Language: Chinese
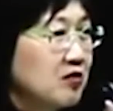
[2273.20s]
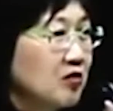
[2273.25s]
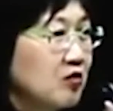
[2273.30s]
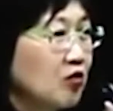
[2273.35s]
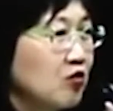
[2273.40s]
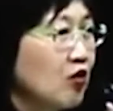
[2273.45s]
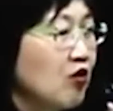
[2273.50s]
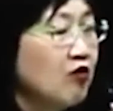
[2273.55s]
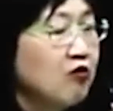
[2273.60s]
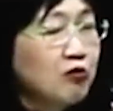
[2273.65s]

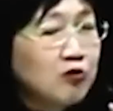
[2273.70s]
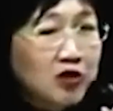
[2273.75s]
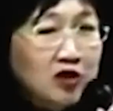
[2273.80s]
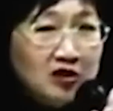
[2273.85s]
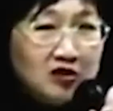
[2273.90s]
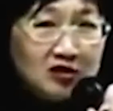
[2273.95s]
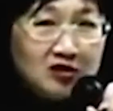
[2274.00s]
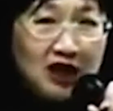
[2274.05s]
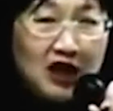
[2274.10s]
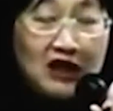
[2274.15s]
总统府
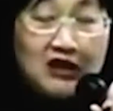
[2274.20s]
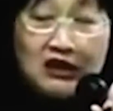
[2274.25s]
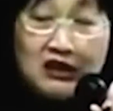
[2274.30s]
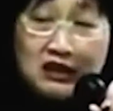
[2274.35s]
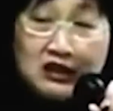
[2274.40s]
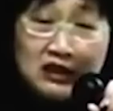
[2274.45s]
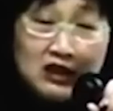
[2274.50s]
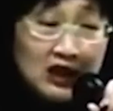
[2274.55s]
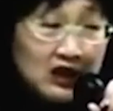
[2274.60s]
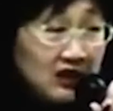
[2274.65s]
的参
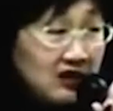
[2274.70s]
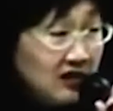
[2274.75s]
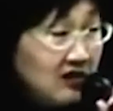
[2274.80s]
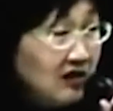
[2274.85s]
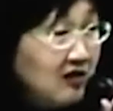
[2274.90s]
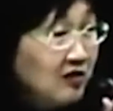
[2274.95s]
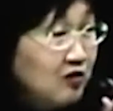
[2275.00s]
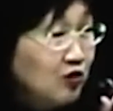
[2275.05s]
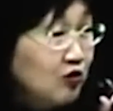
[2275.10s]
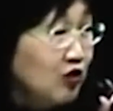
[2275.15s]
议啊，
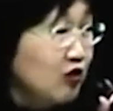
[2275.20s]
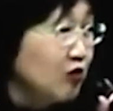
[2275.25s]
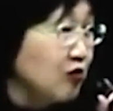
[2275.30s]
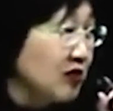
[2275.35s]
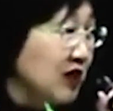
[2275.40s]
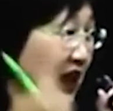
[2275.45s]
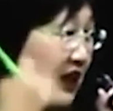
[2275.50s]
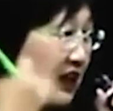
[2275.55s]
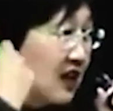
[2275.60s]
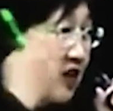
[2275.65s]
就跟我
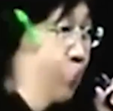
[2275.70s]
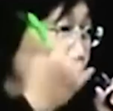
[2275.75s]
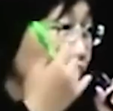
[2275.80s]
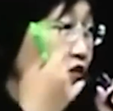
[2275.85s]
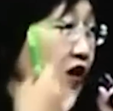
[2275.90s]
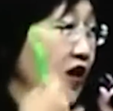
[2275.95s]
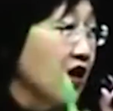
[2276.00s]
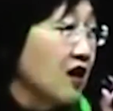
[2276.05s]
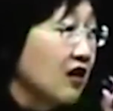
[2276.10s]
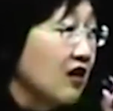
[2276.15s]
们打电
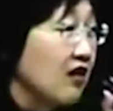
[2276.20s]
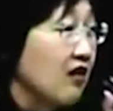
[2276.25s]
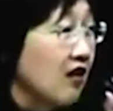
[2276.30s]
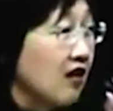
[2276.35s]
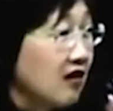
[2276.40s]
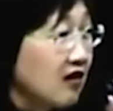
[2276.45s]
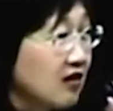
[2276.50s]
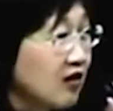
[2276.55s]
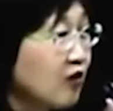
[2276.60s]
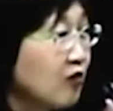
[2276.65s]
话
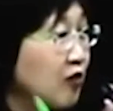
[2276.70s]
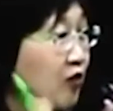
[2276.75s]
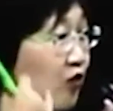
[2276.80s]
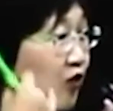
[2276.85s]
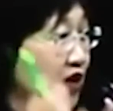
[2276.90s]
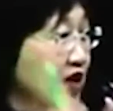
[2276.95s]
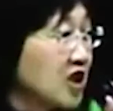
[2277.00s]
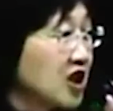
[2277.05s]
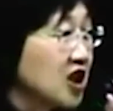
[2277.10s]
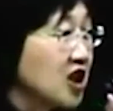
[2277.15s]
哦，跟我们
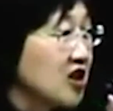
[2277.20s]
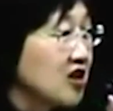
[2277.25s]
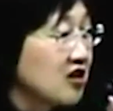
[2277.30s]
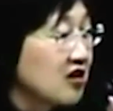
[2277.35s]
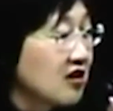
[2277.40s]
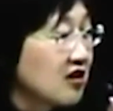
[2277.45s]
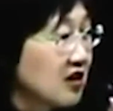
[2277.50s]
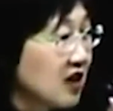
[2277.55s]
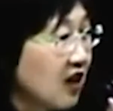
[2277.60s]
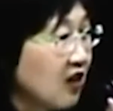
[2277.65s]
关心，
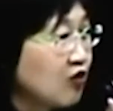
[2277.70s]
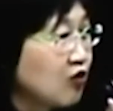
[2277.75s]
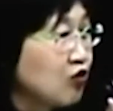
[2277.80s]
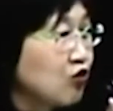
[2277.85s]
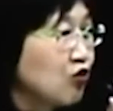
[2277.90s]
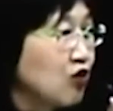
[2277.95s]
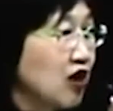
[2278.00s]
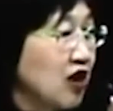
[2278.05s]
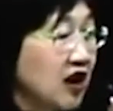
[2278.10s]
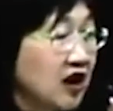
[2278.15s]
然后就
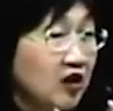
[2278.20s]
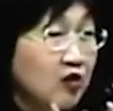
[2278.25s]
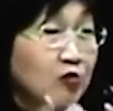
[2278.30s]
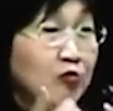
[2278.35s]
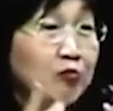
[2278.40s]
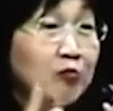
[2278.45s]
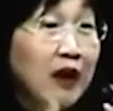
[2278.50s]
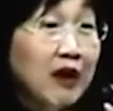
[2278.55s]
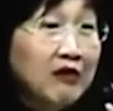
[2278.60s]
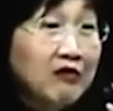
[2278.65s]
说要来都
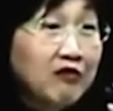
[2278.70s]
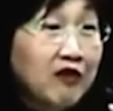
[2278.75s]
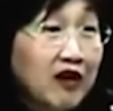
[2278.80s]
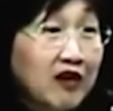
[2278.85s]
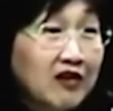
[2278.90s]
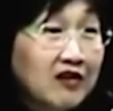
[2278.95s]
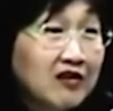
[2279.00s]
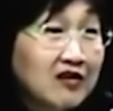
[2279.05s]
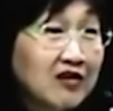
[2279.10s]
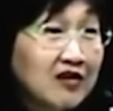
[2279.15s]
拜
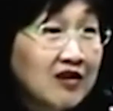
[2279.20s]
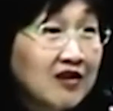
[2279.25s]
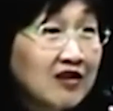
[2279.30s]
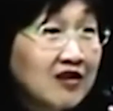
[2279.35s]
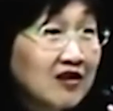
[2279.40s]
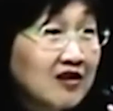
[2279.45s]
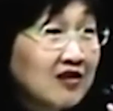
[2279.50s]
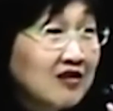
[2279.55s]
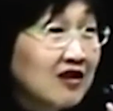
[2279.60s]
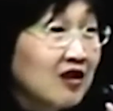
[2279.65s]

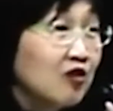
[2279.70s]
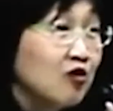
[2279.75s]
访。